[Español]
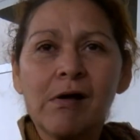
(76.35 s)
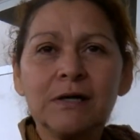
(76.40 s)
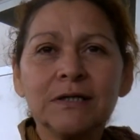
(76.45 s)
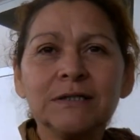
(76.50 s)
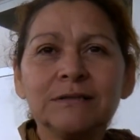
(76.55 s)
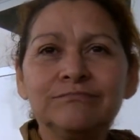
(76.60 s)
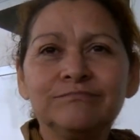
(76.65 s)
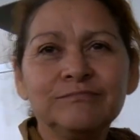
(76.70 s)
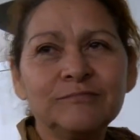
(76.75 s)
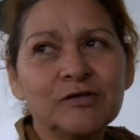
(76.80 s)

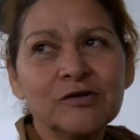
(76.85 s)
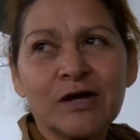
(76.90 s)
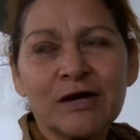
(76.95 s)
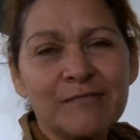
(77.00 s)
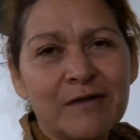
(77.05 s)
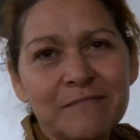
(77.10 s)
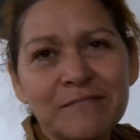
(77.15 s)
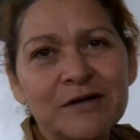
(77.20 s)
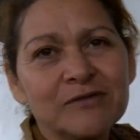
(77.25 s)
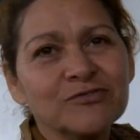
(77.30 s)
Y lo
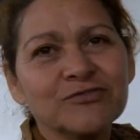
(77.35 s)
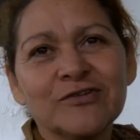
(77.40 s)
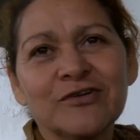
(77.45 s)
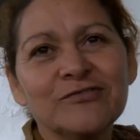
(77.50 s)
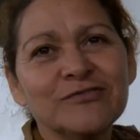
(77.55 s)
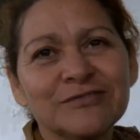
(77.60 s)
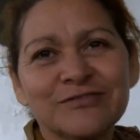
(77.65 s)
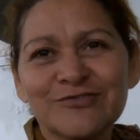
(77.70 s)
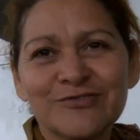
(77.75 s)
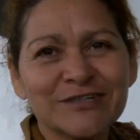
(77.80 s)
que más me ha
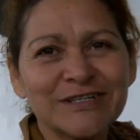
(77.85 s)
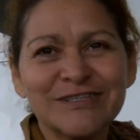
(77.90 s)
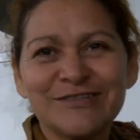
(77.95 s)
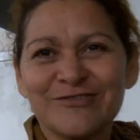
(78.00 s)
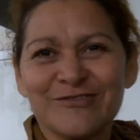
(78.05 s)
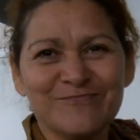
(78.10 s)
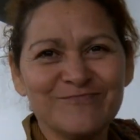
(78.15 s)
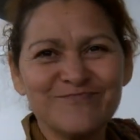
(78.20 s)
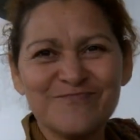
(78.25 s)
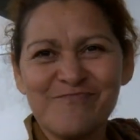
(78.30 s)
gustado es el
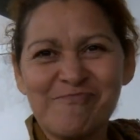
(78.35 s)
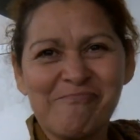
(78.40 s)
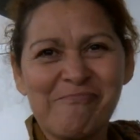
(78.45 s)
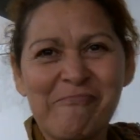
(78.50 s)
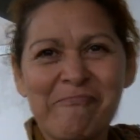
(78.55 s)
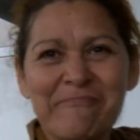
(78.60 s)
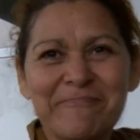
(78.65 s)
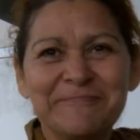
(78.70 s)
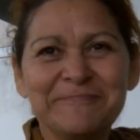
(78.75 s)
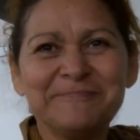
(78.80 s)
churrito.
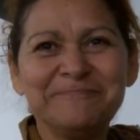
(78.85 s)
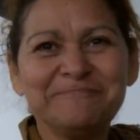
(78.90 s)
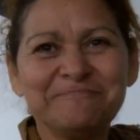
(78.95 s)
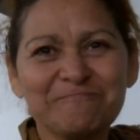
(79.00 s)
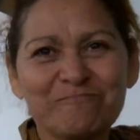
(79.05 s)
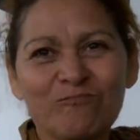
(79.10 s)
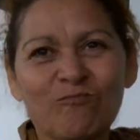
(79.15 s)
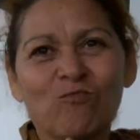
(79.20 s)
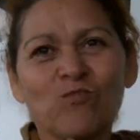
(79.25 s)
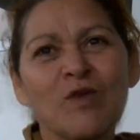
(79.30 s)

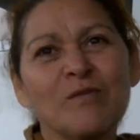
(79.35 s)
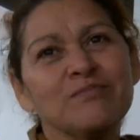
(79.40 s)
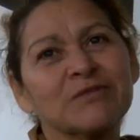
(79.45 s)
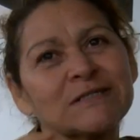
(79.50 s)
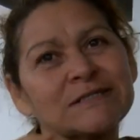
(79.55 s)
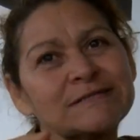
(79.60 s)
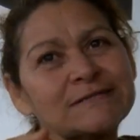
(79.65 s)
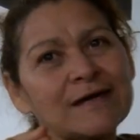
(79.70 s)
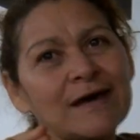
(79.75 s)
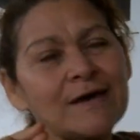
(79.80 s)
Mm,
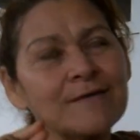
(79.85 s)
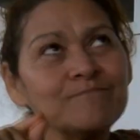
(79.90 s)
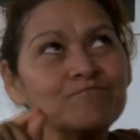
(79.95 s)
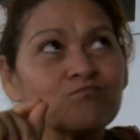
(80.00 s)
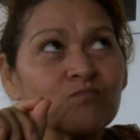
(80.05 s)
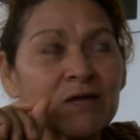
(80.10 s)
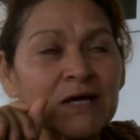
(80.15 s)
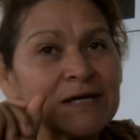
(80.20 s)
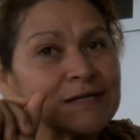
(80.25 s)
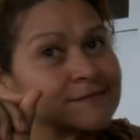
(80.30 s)
porque está
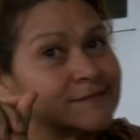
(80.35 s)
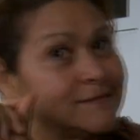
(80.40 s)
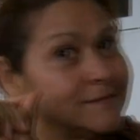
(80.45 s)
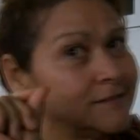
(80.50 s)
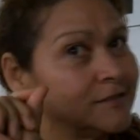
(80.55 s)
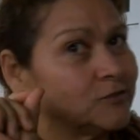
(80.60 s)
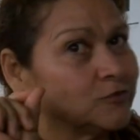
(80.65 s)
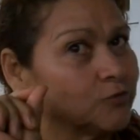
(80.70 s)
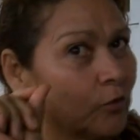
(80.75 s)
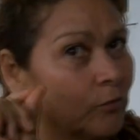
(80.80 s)

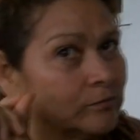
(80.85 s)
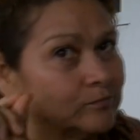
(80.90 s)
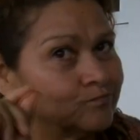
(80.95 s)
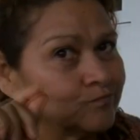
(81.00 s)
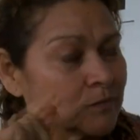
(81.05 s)
acidito.